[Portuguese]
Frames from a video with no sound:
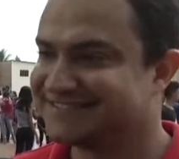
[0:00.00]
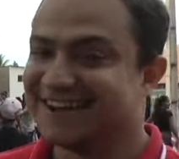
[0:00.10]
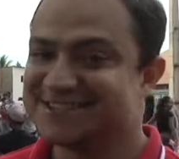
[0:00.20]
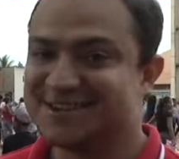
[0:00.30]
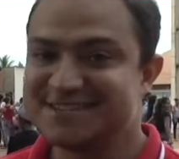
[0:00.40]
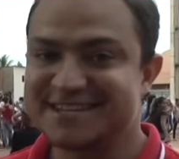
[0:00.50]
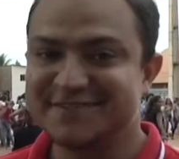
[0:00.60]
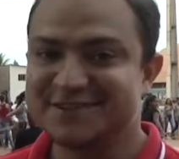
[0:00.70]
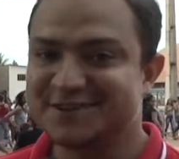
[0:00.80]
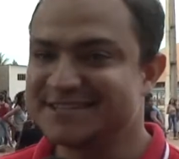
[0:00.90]
É, os nossos
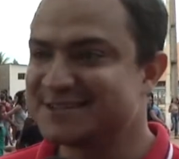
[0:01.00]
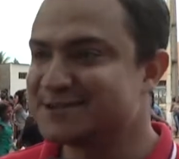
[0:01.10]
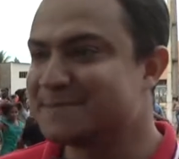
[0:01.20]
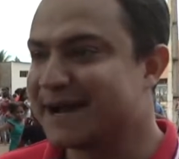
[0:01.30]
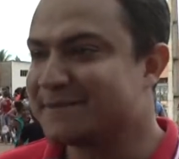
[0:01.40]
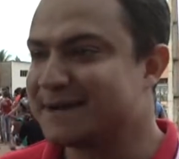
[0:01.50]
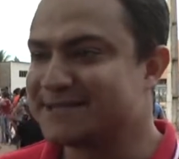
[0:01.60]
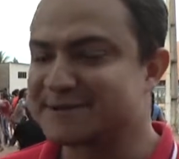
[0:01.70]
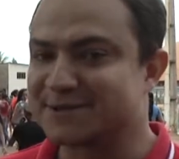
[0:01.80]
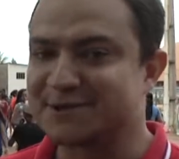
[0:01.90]
servidores estão de
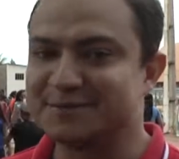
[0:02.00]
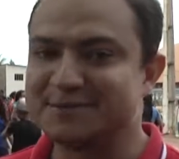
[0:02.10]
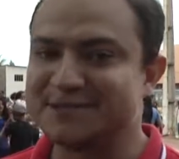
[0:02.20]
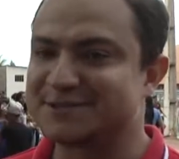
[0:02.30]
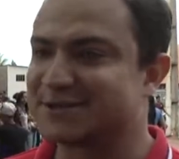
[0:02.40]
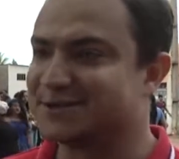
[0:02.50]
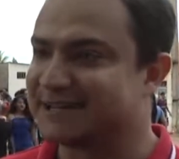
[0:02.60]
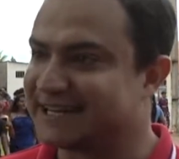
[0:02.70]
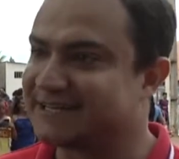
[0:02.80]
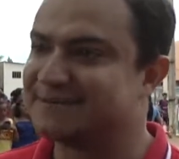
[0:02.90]
parabéns, porque todo mundo entrou no
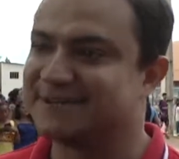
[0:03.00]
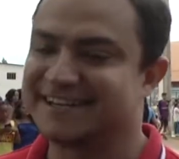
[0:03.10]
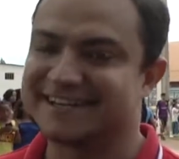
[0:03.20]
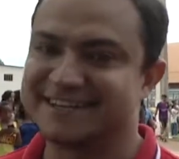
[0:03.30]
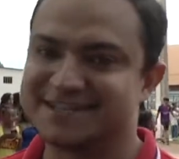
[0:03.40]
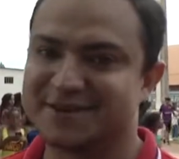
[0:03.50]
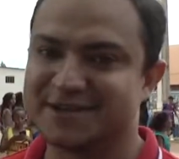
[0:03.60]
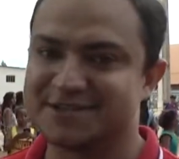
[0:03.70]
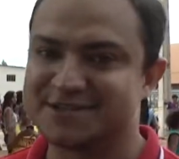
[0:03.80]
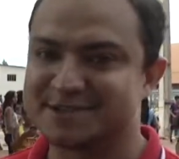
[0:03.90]
clima. Eu queria que deixar um
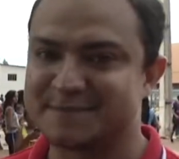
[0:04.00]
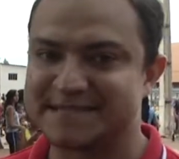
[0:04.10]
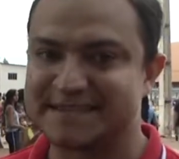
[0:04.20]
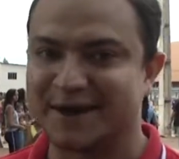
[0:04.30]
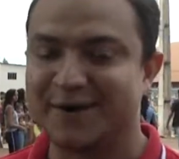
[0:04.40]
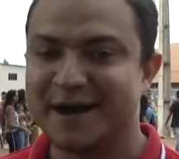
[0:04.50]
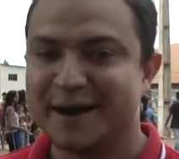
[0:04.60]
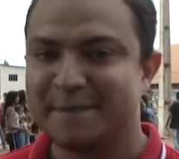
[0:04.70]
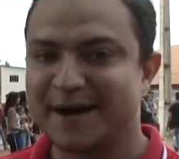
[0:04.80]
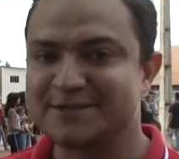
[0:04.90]
registro especial
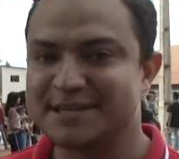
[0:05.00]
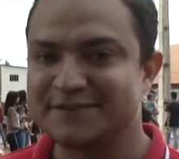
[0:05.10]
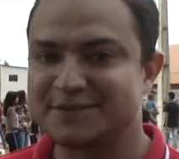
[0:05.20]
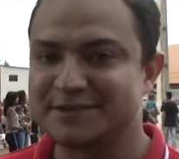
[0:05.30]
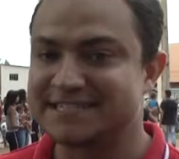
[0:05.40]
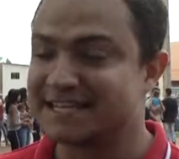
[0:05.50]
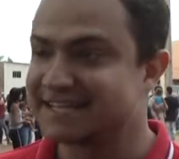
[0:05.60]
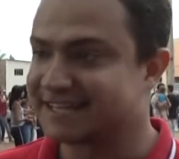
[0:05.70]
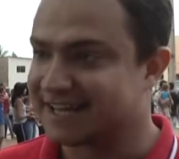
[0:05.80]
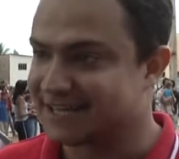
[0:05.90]
para os servidores da
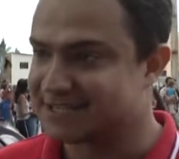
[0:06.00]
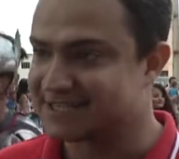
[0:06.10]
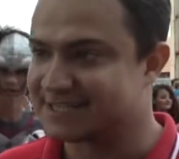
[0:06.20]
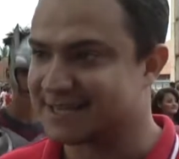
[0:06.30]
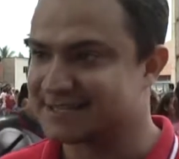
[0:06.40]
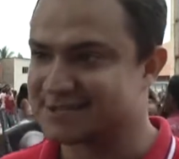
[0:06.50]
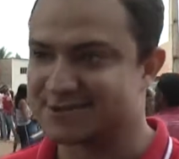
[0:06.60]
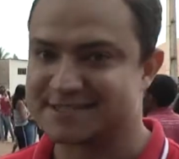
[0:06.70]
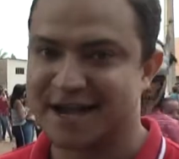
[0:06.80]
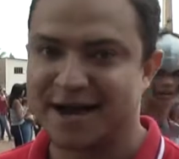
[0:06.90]
Secretaria de Assistência
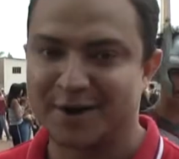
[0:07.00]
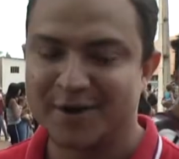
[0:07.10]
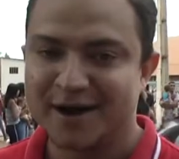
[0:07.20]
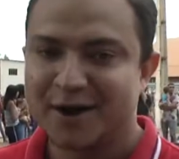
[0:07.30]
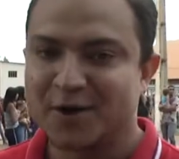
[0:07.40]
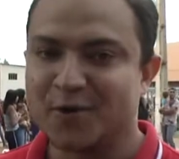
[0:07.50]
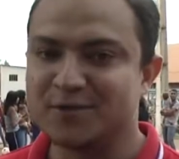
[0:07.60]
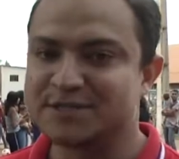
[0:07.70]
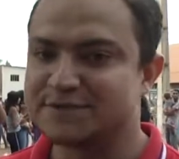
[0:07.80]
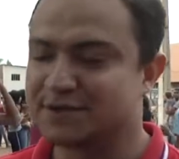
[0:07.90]
Social, com
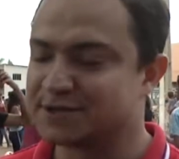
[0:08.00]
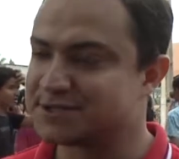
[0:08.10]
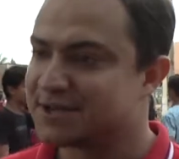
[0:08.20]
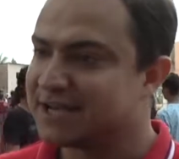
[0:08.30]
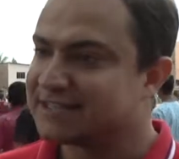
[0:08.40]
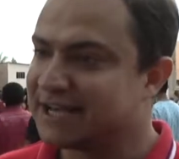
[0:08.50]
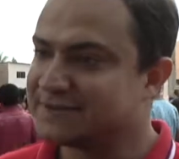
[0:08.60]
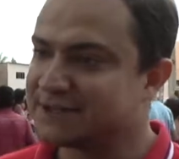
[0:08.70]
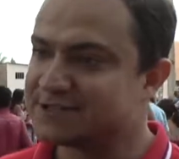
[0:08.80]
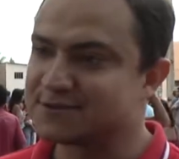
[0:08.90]
o esforço da
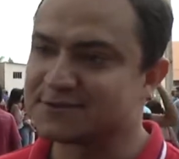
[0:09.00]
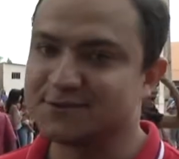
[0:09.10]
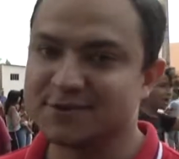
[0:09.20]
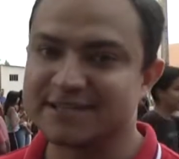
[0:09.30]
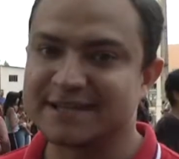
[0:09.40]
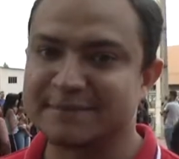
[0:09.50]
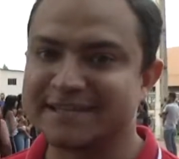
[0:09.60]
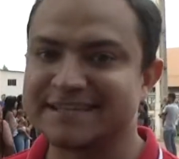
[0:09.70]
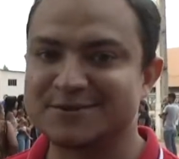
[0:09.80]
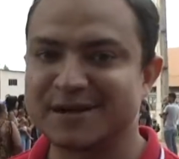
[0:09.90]
infraestrutura e
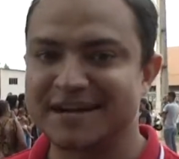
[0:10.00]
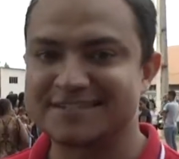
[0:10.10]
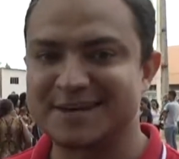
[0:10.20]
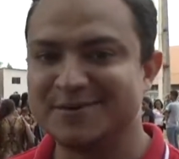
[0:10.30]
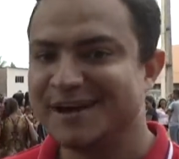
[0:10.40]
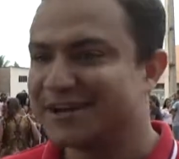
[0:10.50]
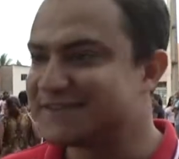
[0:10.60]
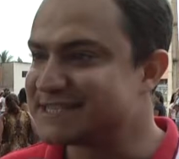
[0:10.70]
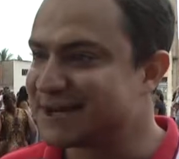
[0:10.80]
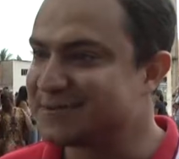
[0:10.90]
também da educação, que
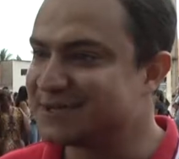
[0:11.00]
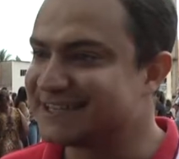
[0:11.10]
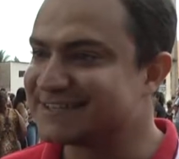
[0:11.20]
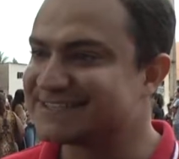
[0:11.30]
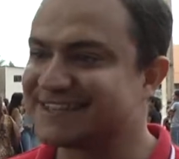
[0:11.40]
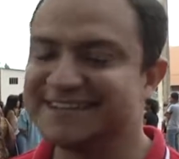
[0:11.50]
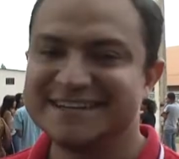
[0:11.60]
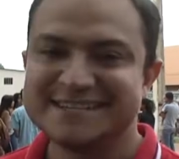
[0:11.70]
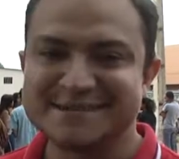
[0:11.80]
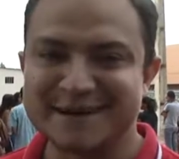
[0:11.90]
fizeram bonito, né?
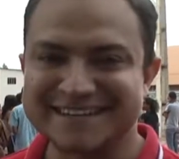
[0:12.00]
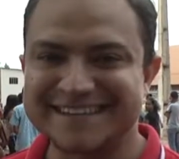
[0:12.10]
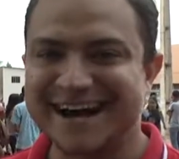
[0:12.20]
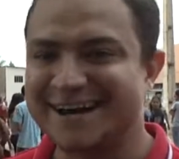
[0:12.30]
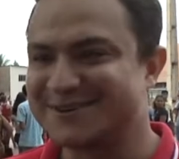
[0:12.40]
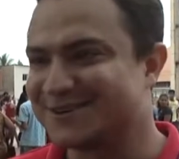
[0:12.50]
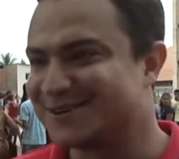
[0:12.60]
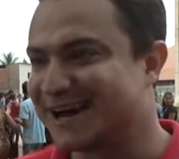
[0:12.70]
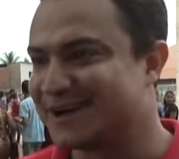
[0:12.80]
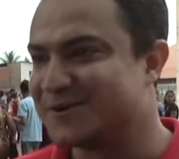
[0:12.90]
se maquiaram,
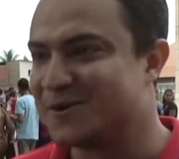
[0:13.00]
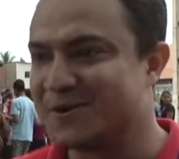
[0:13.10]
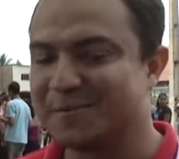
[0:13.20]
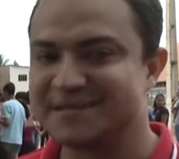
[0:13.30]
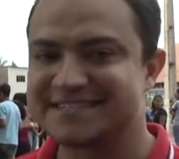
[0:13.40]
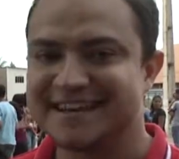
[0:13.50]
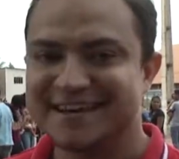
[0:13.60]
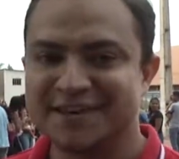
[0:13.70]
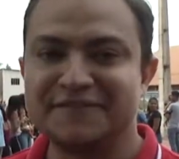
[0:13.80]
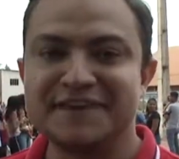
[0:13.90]
colocaram roupas
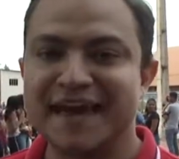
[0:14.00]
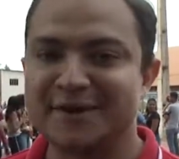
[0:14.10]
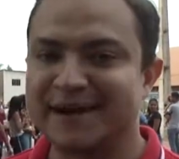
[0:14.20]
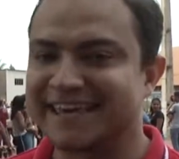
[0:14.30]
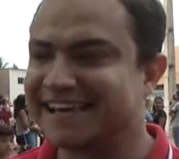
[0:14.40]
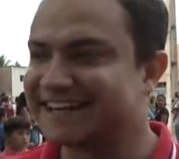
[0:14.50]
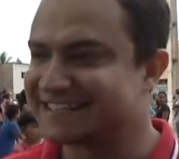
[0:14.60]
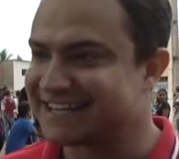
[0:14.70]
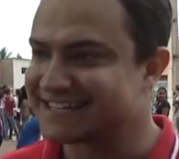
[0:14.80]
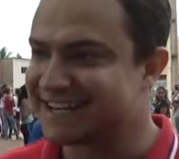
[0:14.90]
e vieram aqui
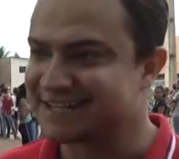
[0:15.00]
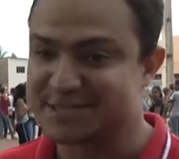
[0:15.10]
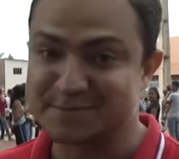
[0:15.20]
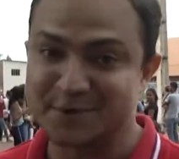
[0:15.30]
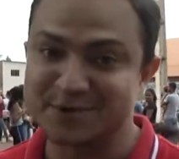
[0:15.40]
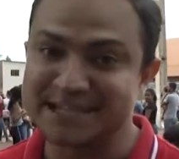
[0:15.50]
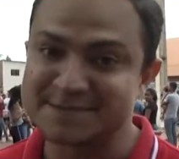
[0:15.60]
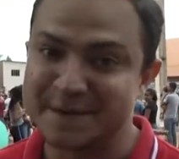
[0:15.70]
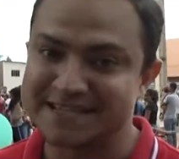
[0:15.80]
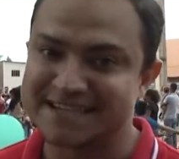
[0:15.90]
encantar as crianças. Por onde
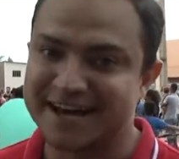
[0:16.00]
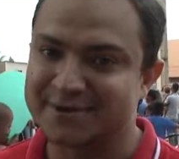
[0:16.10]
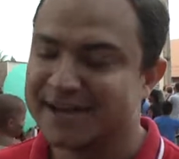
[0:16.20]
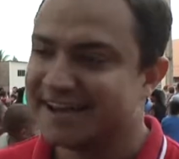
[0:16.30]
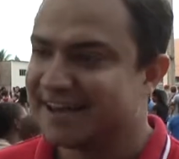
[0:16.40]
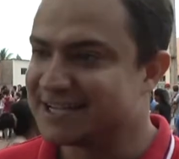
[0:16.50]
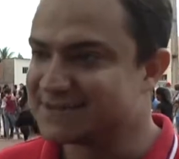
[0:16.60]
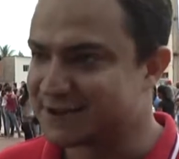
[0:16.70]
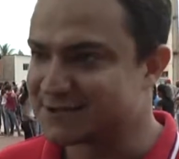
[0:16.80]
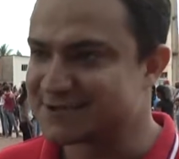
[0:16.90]
eles passaram,
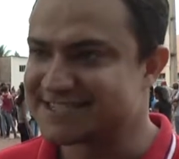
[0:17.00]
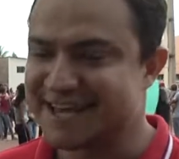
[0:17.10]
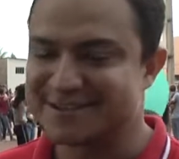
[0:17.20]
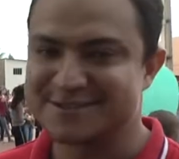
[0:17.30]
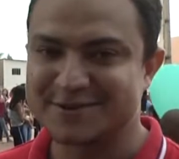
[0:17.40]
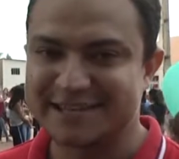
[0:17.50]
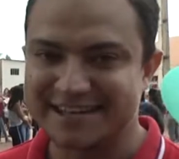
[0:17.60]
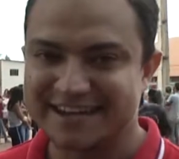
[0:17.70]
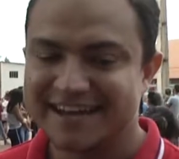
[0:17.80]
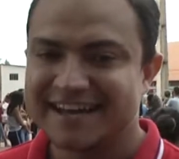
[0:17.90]
eles foram sucesso. Então eu
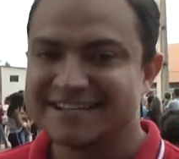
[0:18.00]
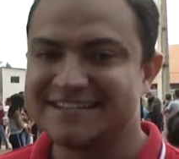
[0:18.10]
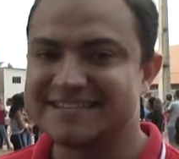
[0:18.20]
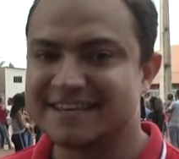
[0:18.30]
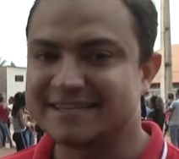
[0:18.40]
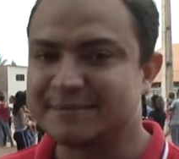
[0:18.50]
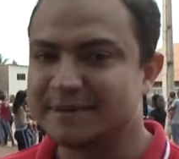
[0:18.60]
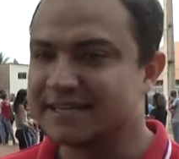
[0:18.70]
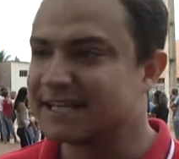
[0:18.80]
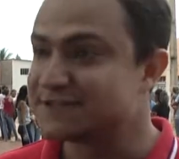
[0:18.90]
queria dizer
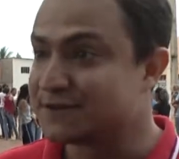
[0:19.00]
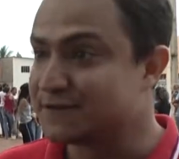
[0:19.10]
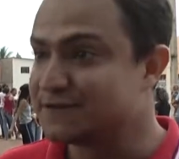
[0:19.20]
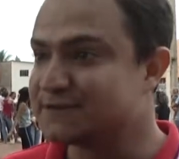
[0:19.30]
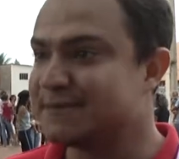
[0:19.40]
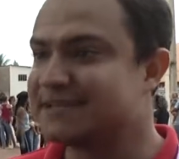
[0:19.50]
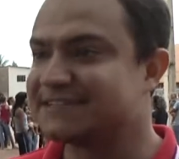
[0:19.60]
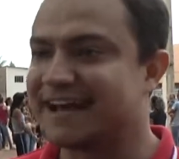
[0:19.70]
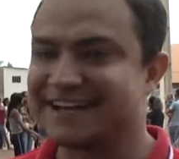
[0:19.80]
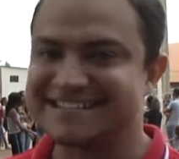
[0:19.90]
também que eles foram
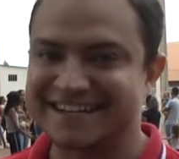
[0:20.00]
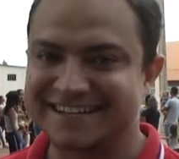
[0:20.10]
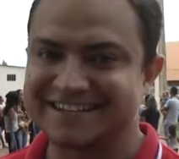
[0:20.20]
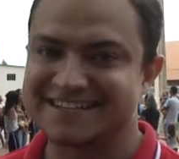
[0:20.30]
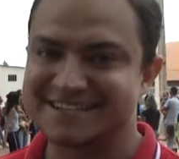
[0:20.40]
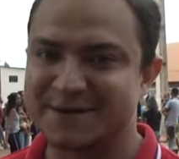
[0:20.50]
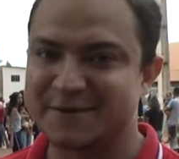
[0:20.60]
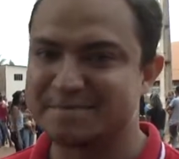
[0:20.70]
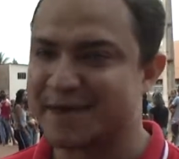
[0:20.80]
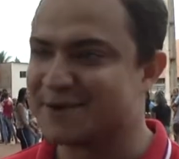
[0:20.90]
fundamentais, agradecer o
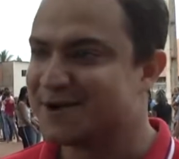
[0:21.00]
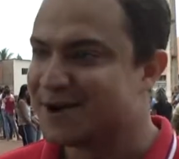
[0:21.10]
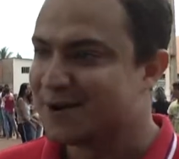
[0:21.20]
empenho